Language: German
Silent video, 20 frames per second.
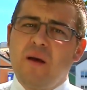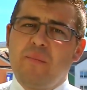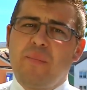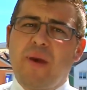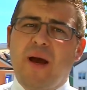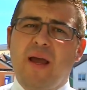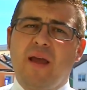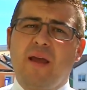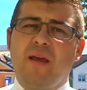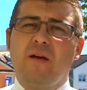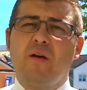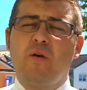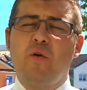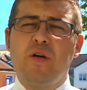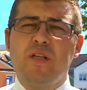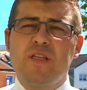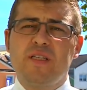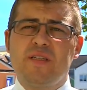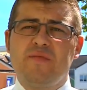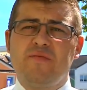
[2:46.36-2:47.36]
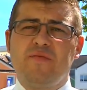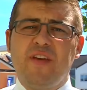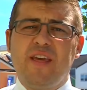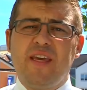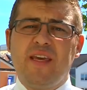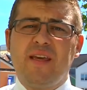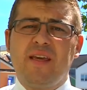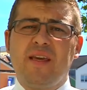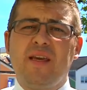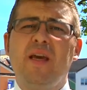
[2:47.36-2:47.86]
bei kurzen
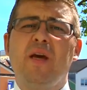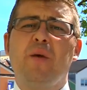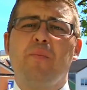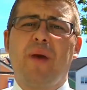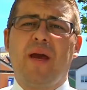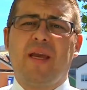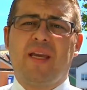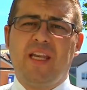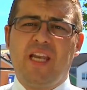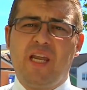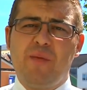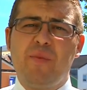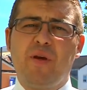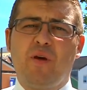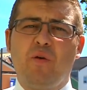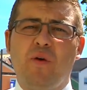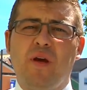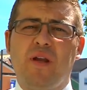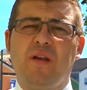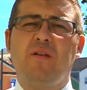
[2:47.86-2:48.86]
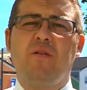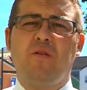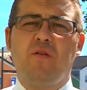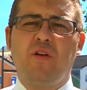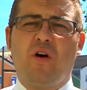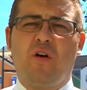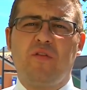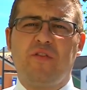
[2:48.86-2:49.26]
Wegen, bei Genehmigungen und